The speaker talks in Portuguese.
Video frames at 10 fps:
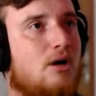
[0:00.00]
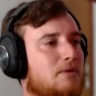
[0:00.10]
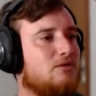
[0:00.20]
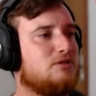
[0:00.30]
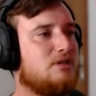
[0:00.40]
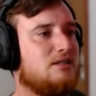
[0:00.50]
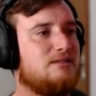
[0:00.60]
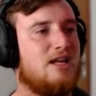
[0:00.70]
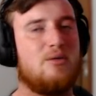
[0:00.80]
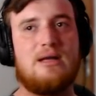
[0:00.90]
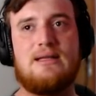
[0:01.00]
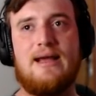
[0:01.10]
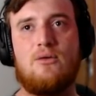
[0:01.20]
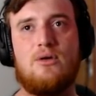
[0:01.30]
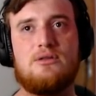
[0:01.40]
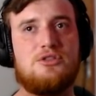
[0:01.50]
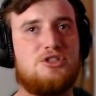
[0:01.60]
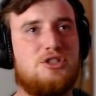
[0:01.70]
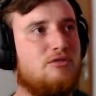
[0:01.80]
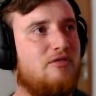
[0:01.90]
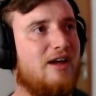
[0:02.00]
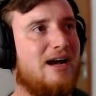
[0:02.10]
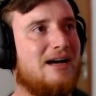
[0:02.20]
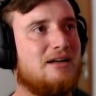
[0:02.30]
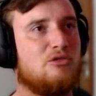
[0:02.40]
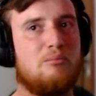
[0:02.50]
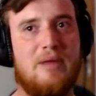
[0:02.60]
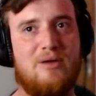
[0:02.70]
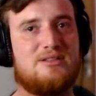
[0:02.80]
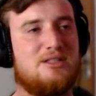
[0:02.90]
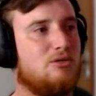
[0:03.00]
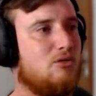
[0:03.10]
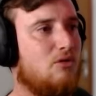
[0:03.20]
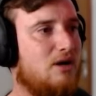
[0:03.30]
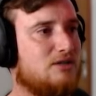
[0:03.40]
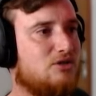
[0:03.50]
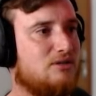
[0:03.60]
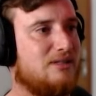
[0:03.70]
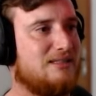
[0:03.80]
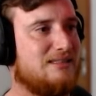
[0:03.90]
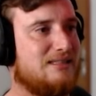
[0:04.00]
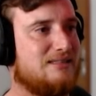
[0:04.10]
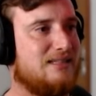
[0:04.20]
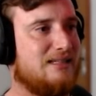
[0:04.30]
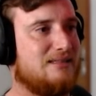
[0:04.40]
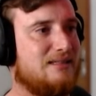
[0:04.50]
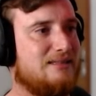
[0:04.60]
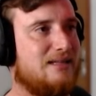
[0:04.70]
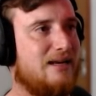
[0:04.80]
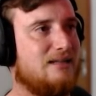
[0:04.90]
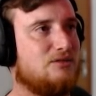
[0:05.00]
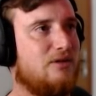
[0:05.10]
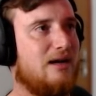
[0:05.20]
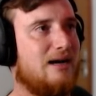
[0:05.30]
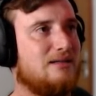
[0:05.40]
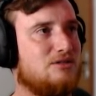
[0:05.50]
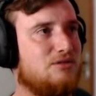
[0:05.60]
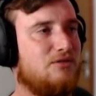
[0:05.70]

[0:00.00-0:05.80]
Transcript: ó. Só para vocês terem uma ideia, quando eu digito Ferrari no meu Aceto Corsa, ó, tem 63 Ferraris